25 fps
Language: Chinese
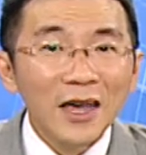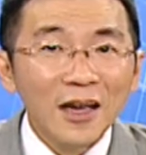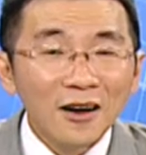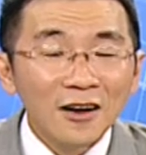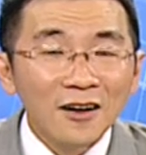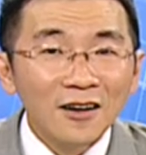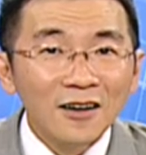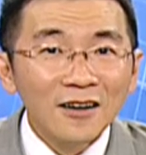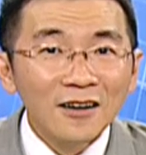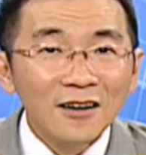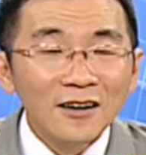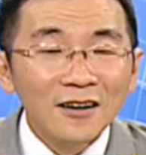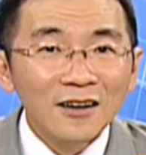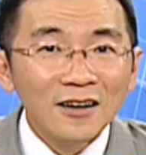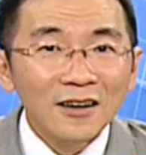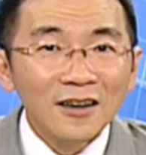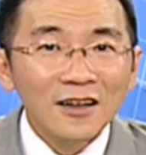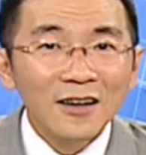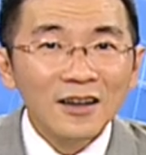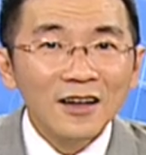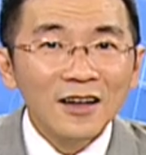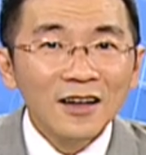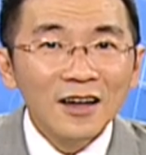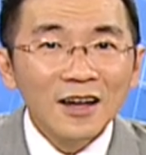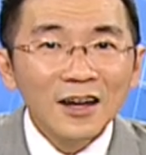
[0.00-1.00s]
有？
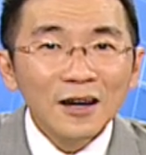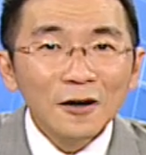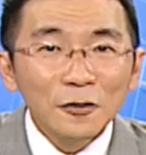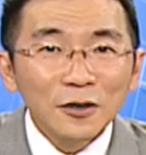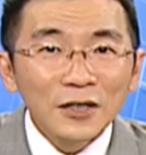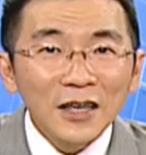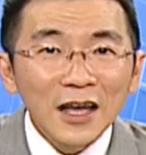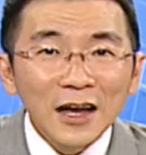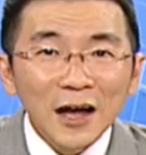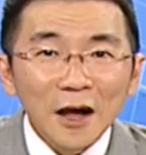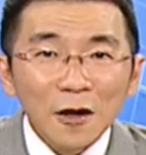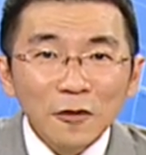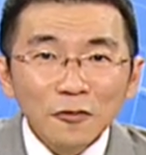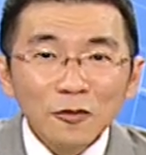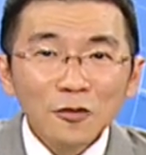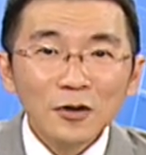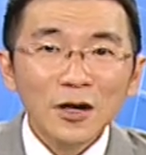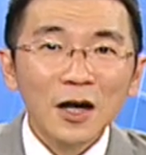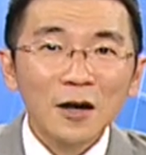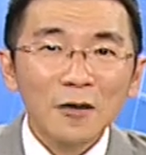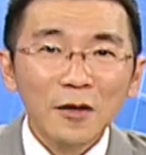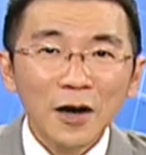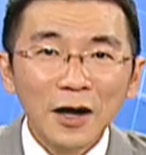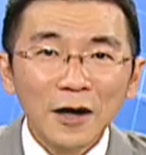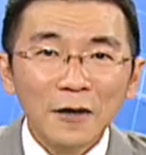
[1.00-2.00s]
而我再告诉
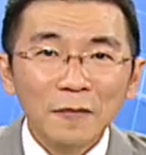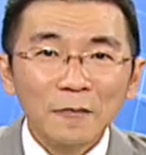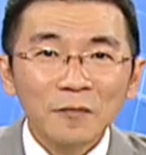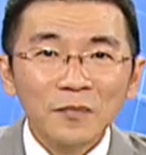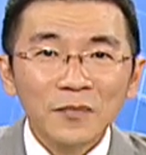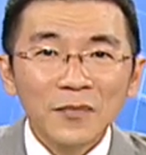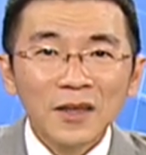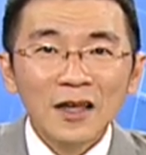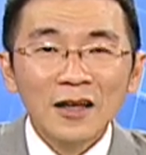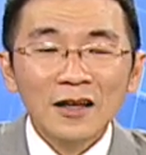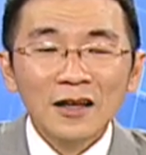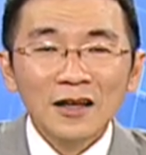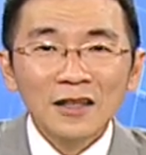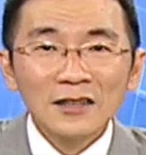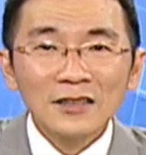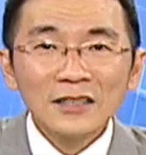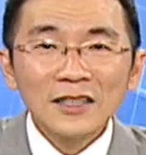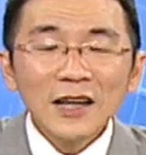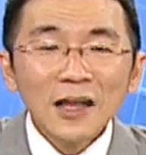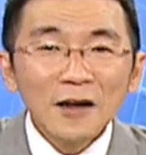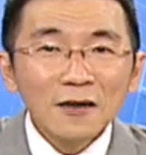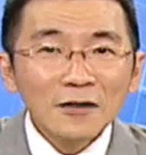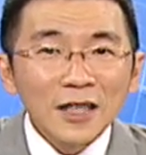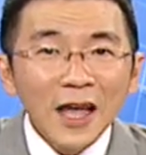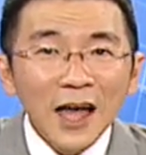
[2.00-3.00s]
各位，
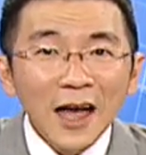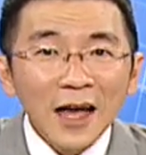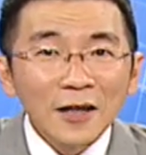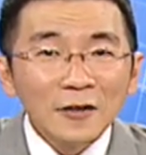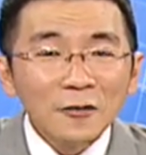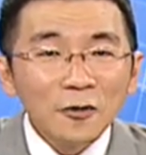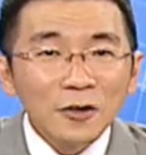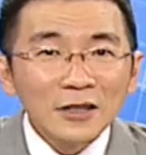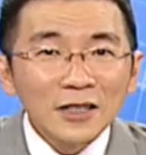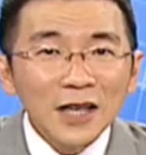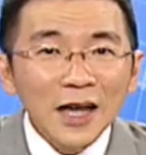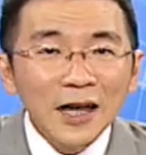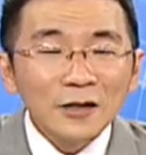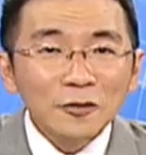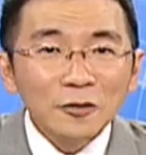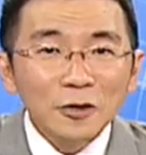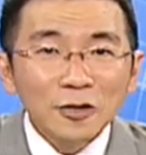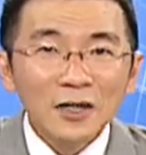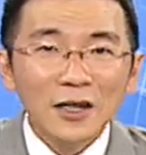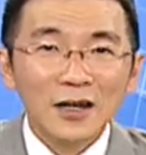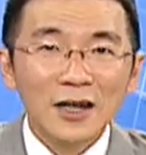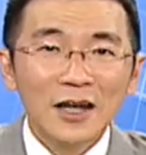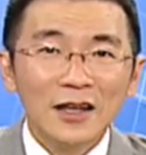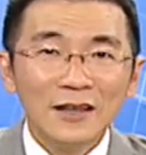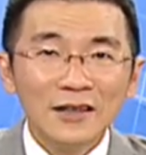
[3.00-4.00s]
今天有太多太
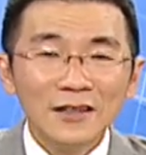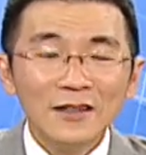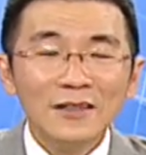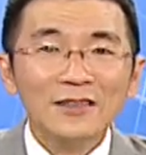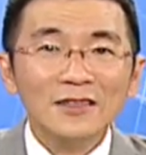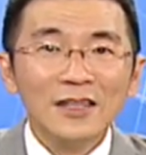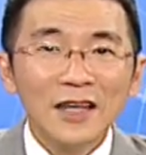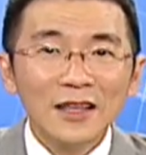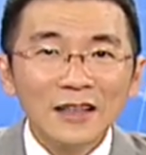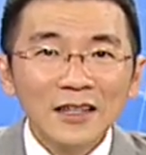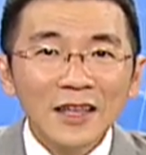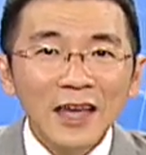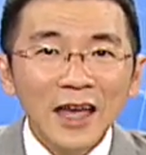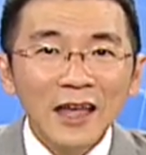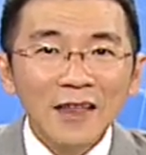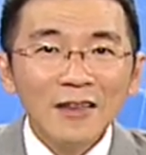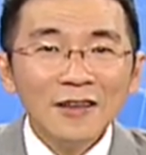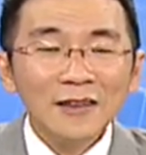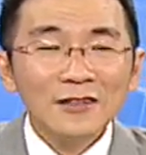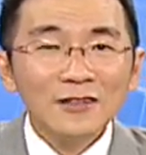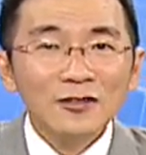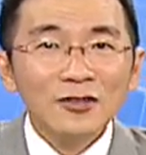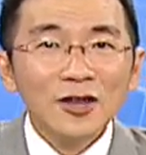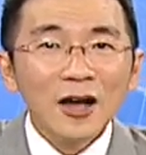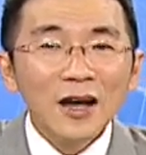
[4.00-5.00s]
多的人，整天
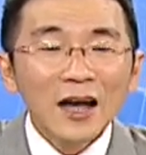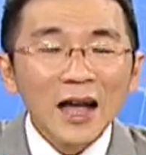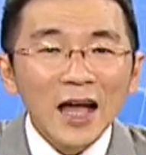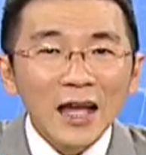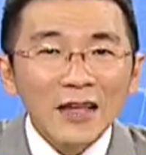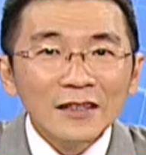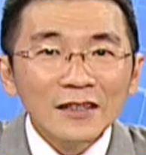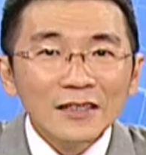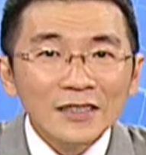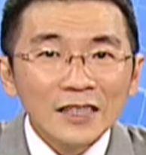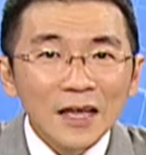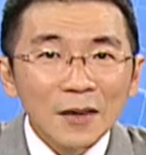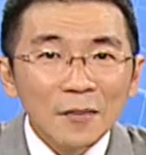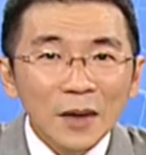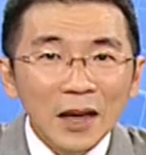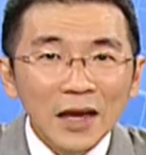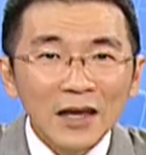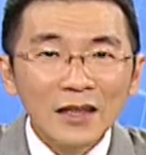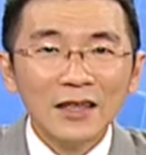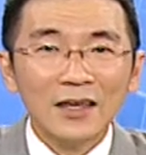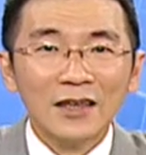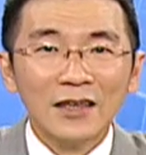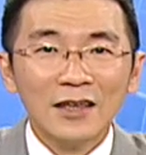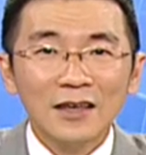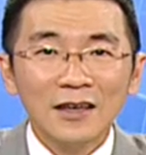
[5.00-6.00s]
就要看这些
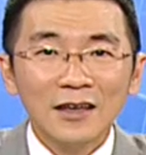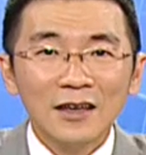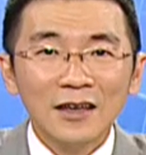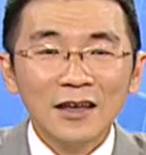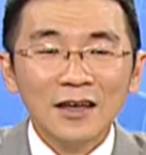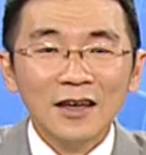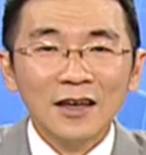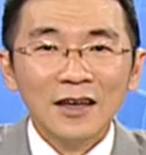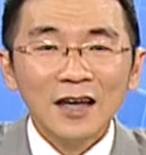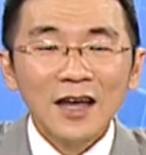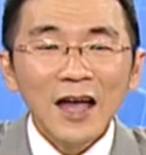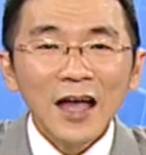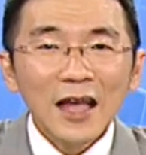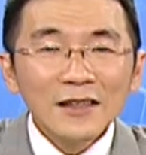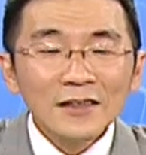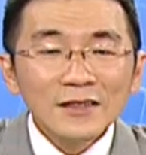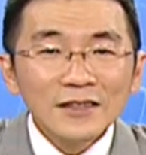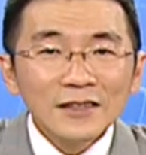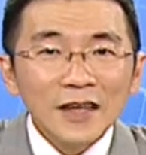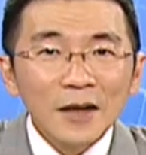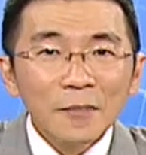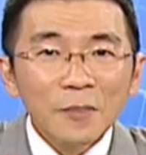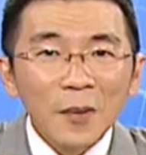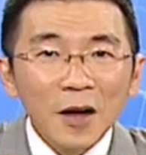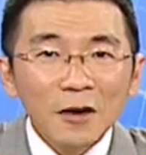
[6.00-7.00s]
媒体，看
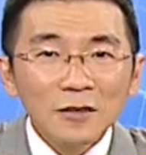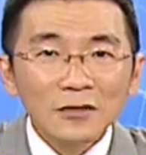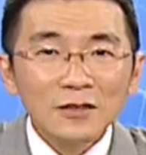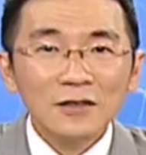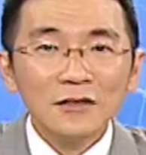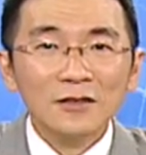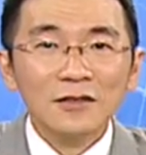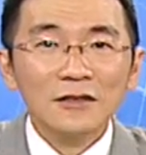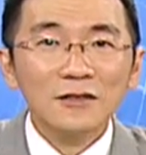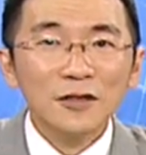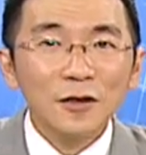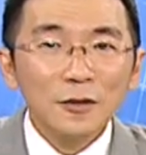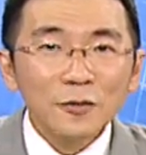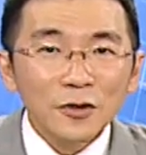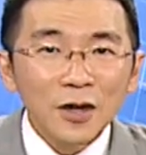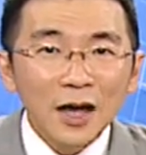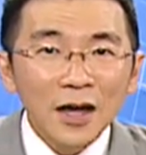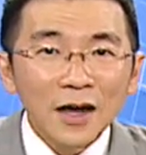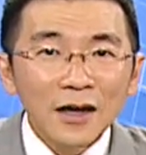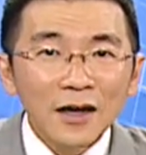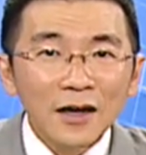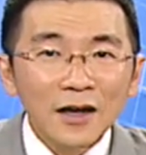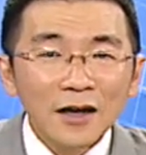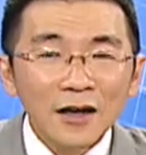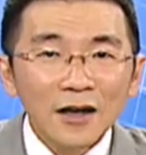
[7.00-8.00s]
这些报纸，对不
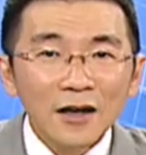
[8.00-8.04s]
对？